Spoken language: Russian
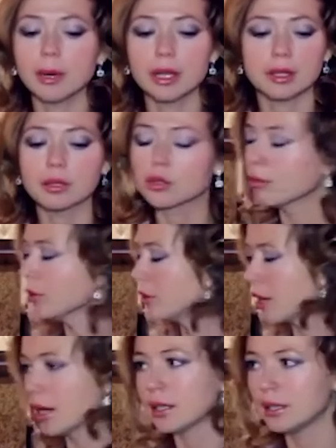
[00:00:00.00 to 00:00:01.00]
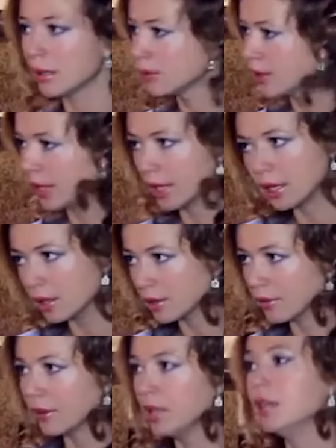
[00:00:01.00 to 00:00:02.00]
К осени отрицать
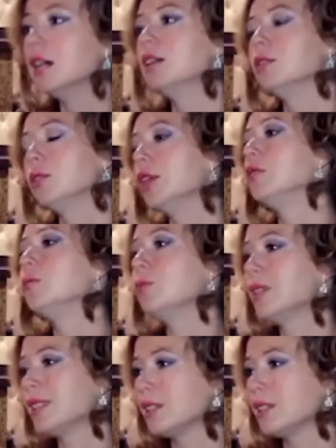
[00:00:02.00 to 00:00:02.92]
очевидное было бесполезно.